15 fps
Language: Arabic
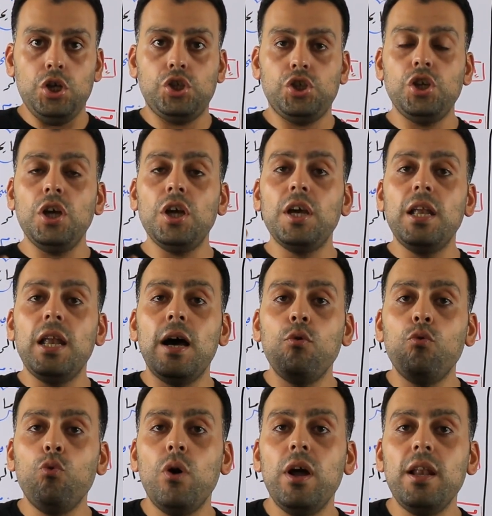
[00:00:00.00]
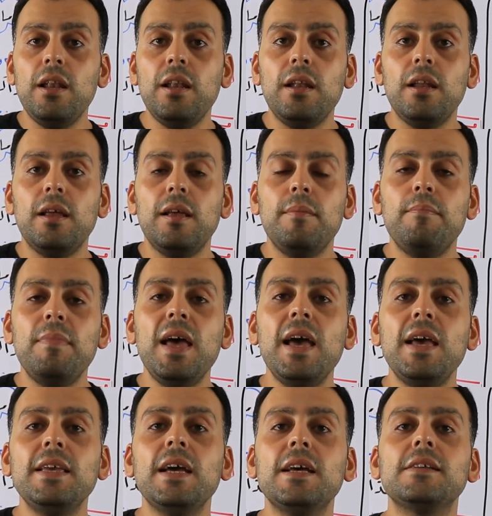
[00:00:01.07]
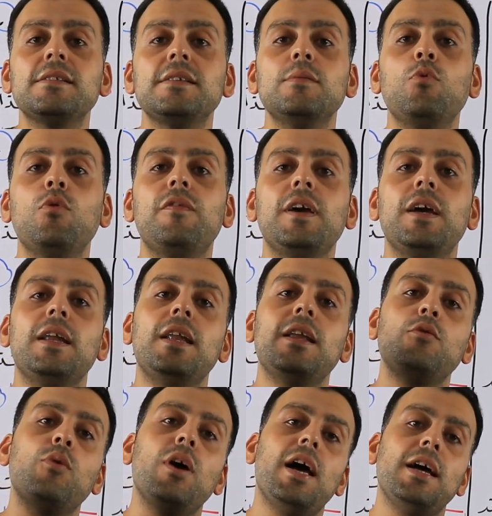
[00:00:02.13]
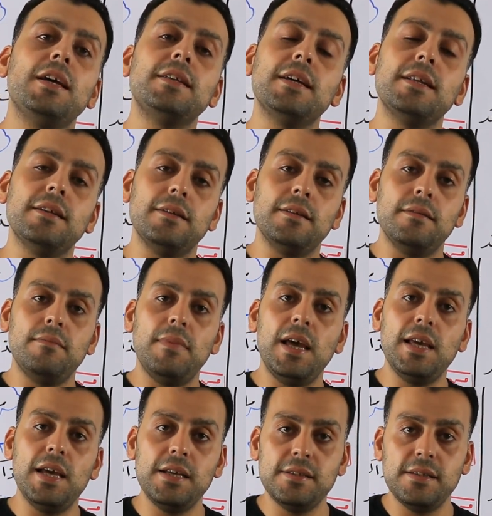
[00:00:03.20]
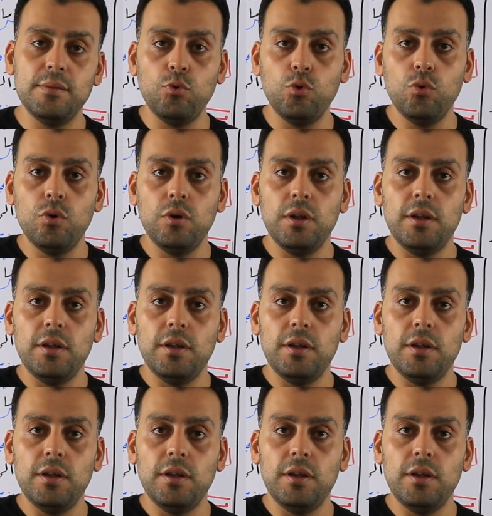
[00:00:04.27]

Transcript: الشق الأول ما يجزم فعلا واحدا ما يجزم